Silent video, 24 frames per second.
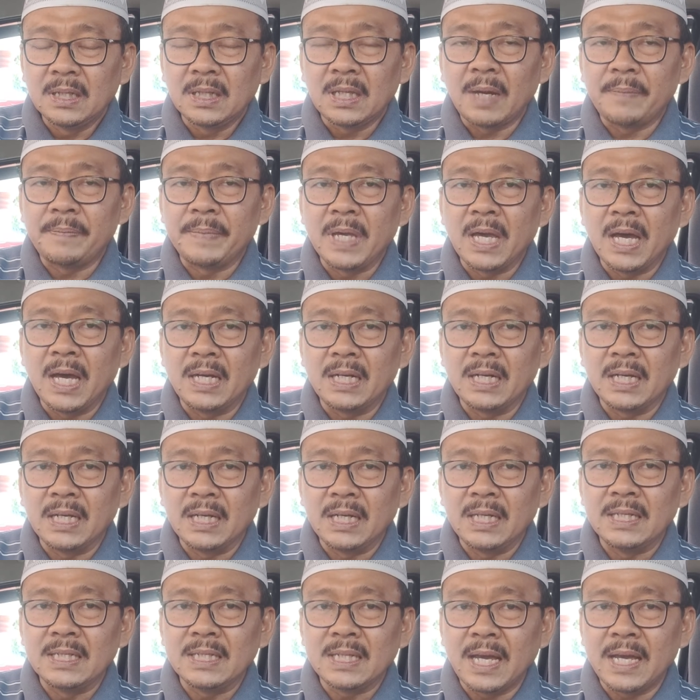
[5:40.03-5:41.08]
tapi hari
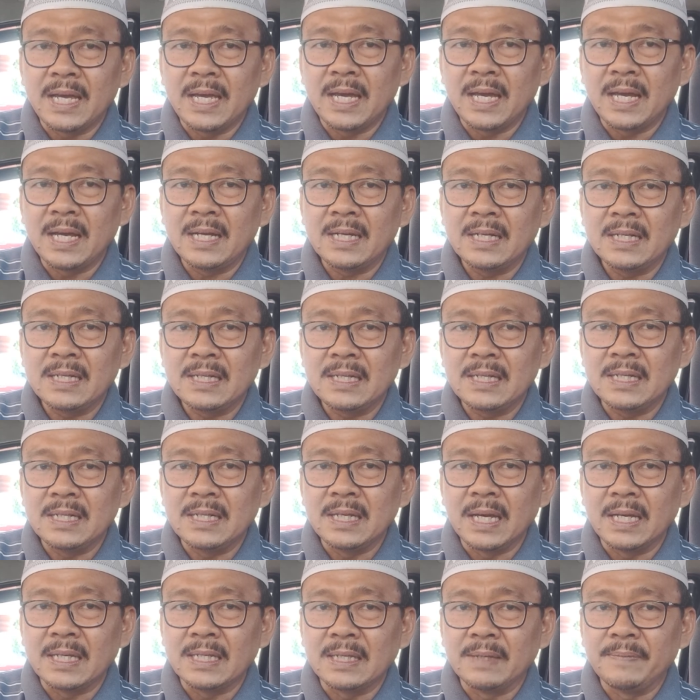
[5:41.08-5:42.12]
ini saya
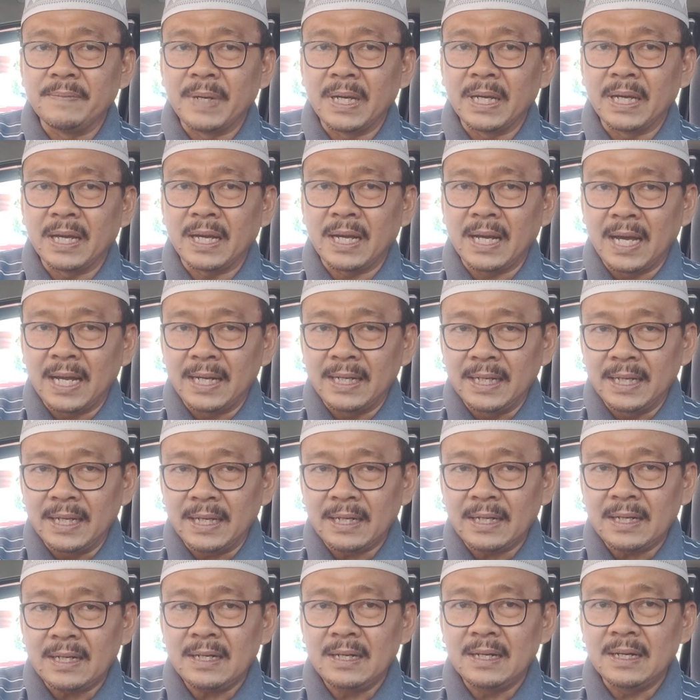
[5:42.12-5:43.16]
ya sebagai
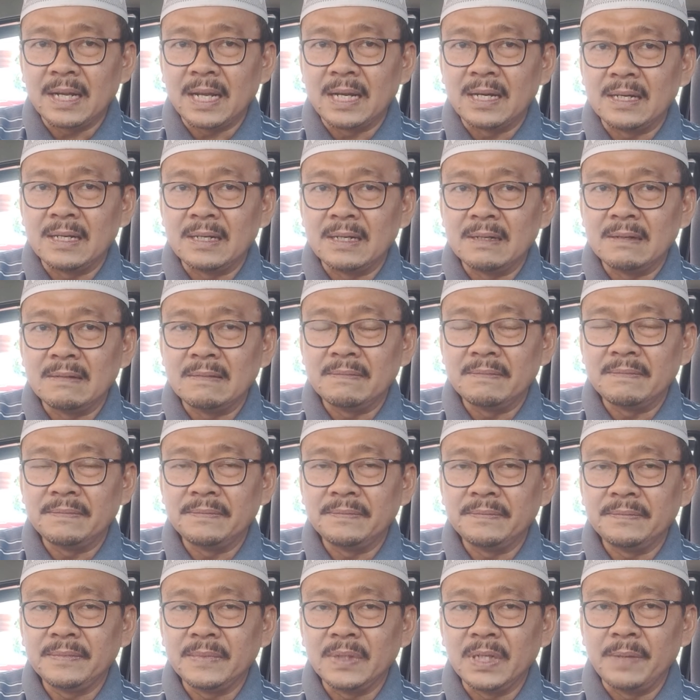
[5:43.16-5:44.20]
kader dan
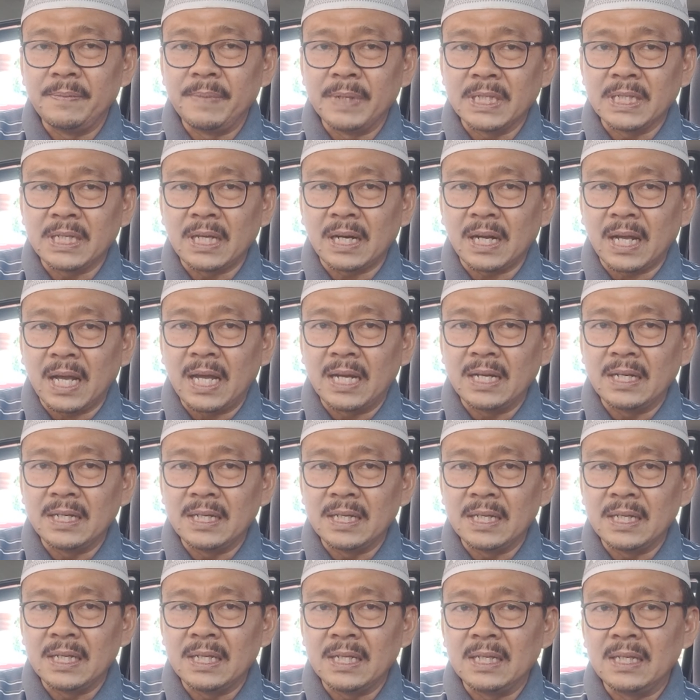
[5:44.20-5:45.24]
dibesarkan
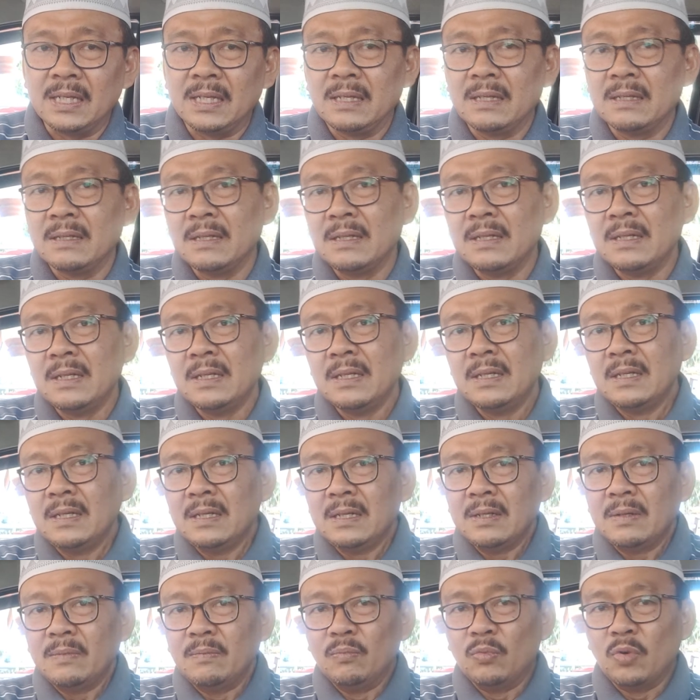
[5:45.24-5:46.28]
di
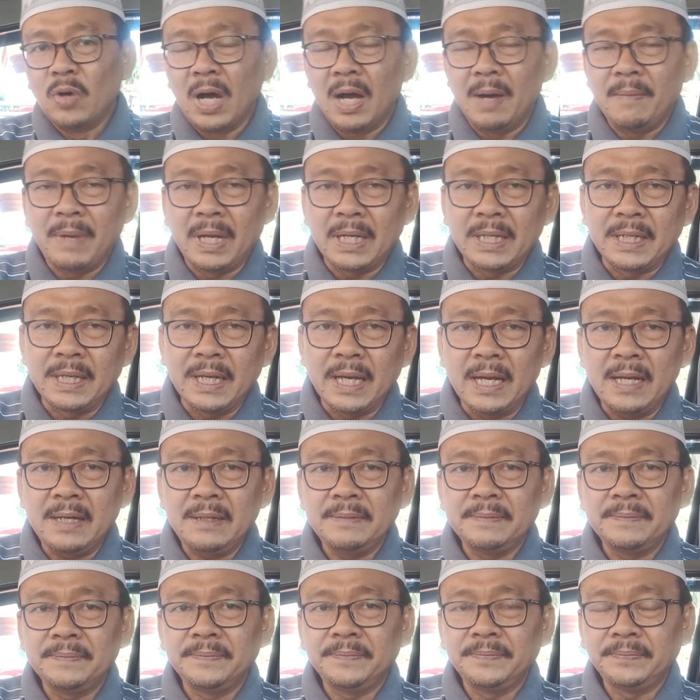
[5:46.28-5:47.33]
Muhammadiyah